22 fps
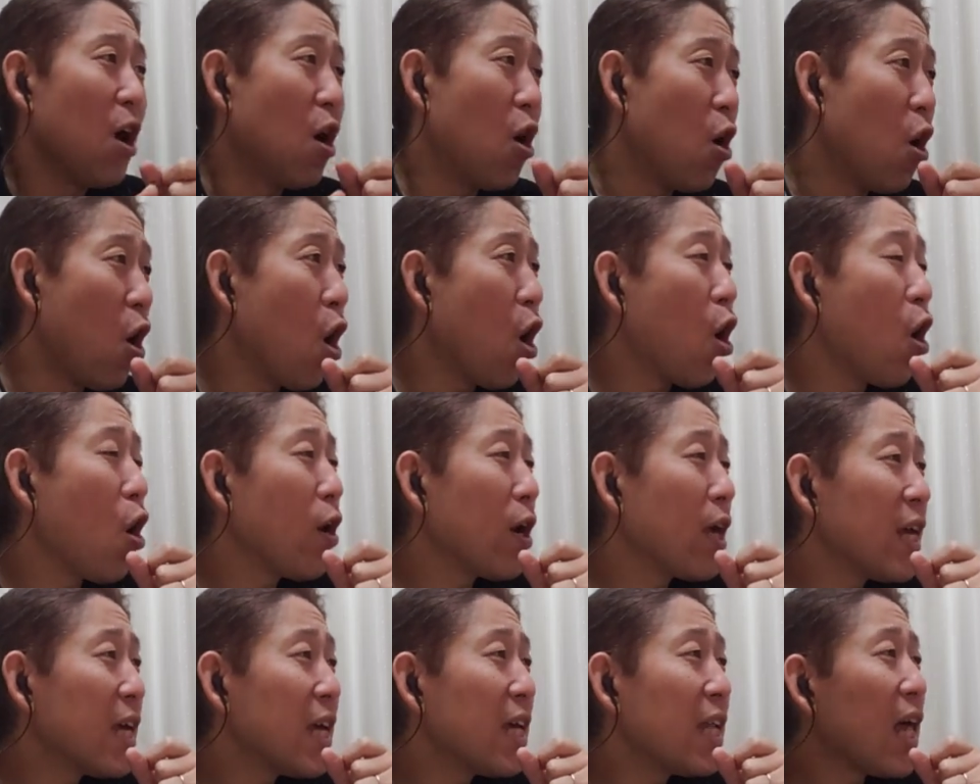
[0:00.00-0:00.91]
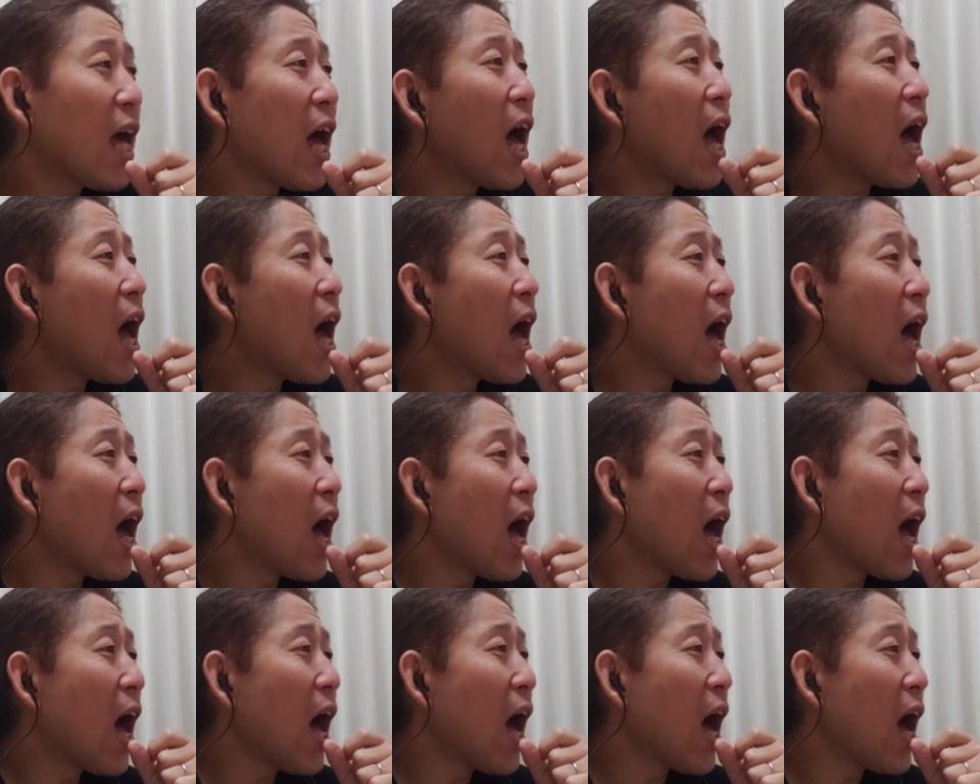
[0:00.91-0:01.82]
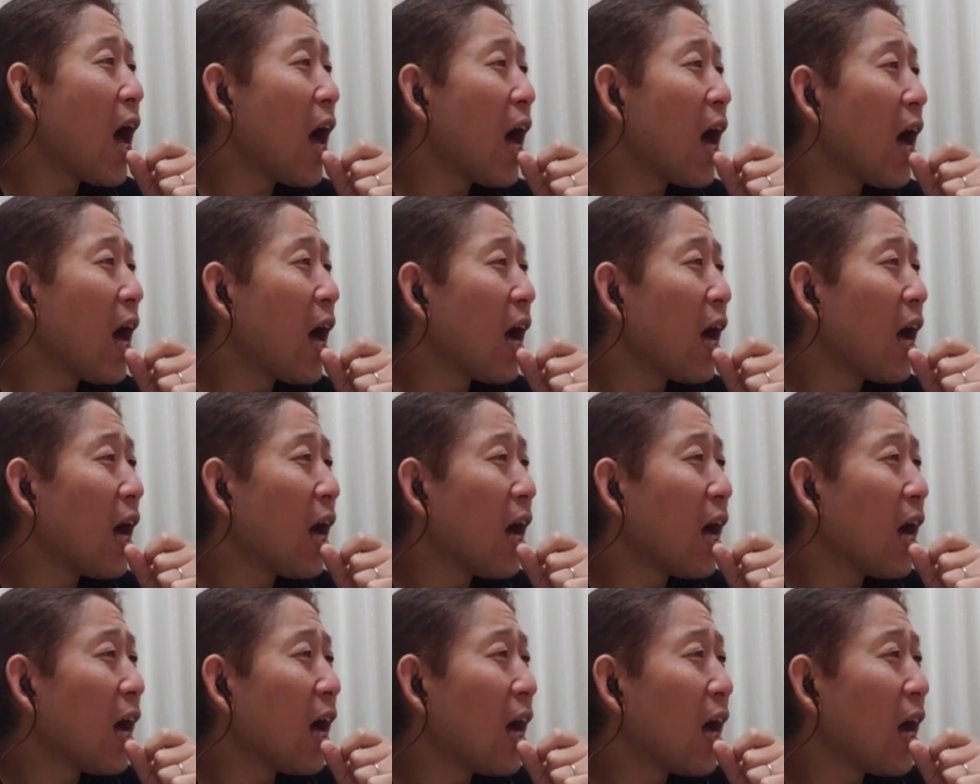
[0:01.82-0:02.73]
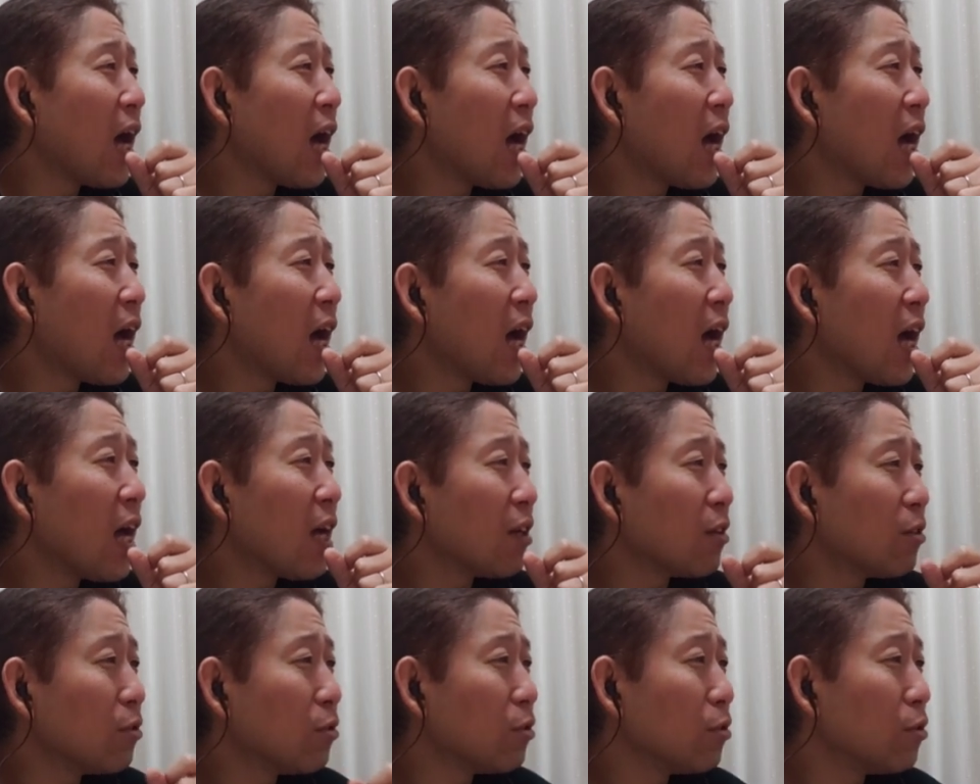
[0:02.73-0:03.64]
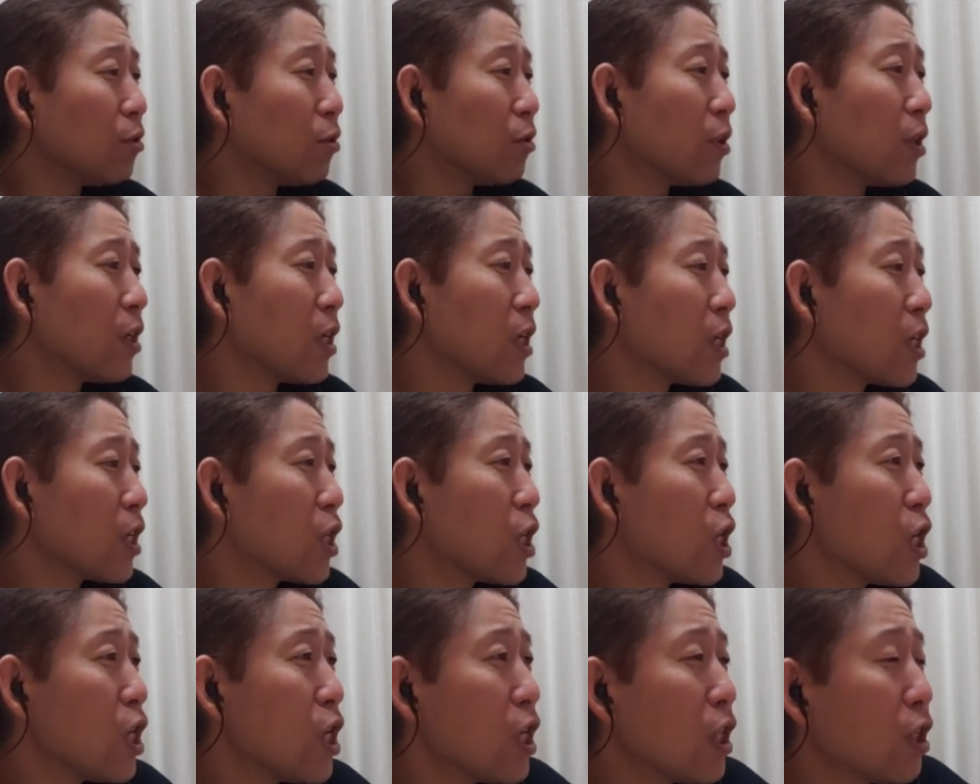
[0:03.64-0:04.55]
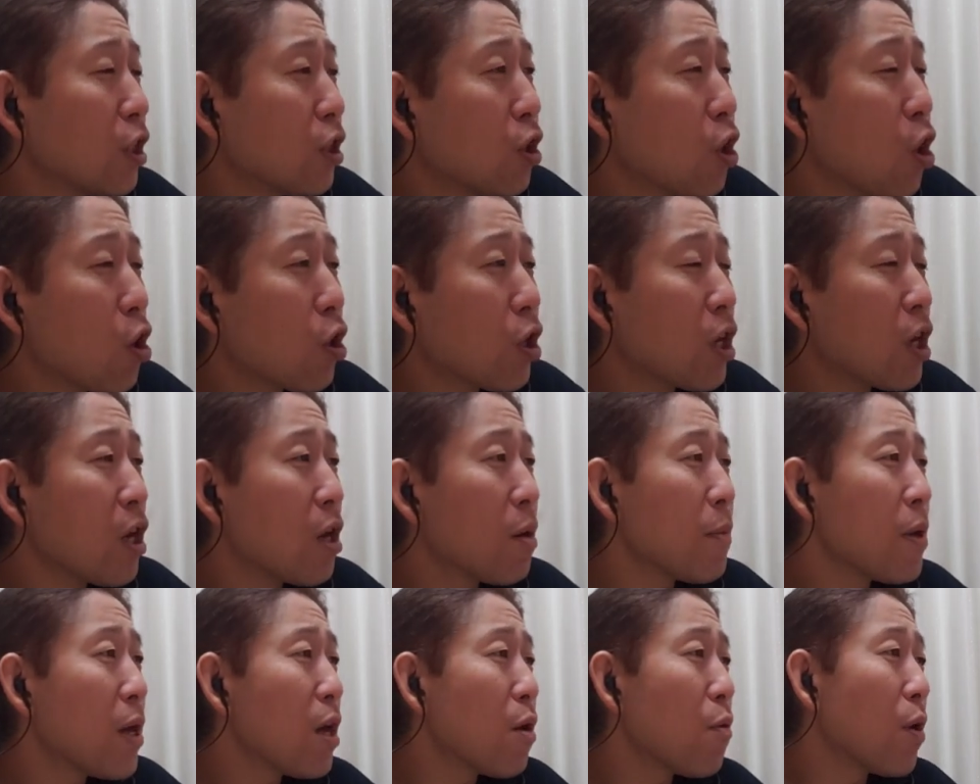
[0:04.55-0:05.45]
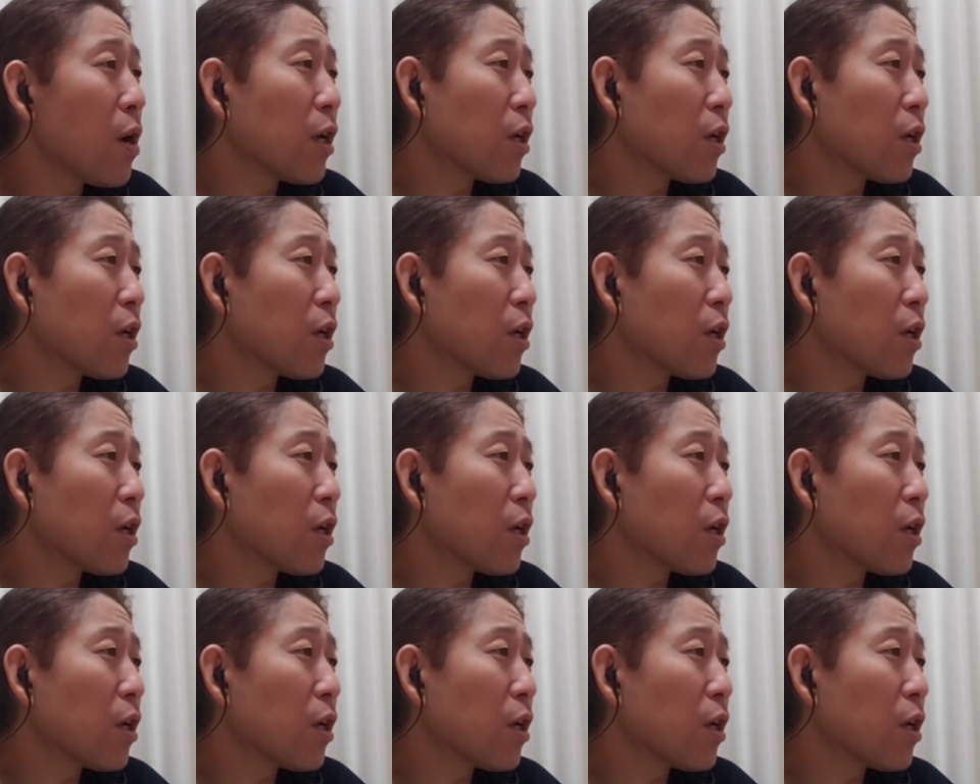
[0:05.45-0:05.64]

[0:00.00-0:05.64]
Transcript: 降りない、うん。きっと君は